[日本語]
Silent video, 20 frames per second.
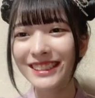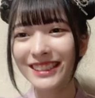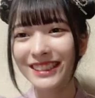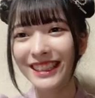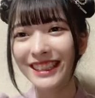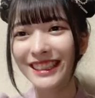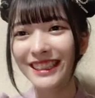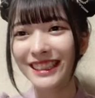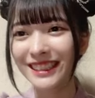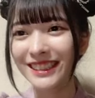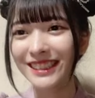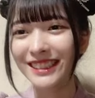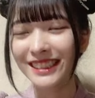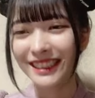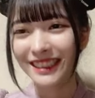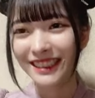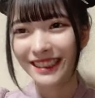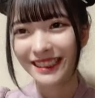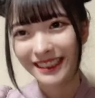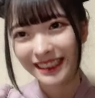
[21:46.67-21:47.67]
そうなんですそうな
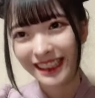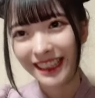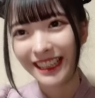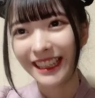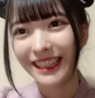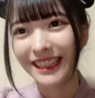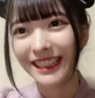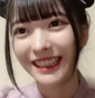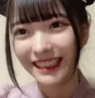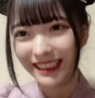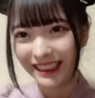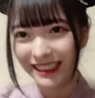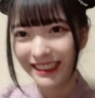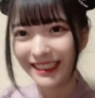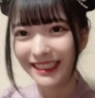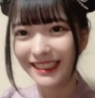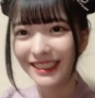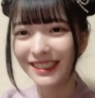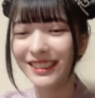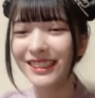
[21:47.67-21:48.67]
んですはい
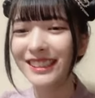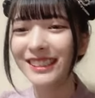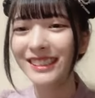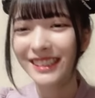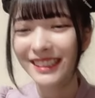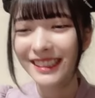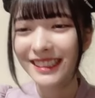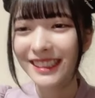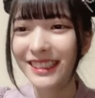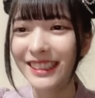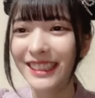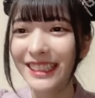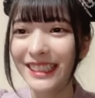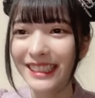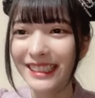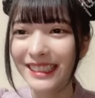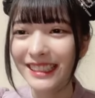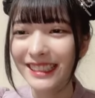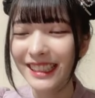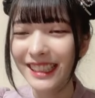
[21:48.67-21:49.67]
そそうなん
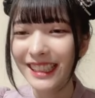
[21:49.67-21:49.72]
です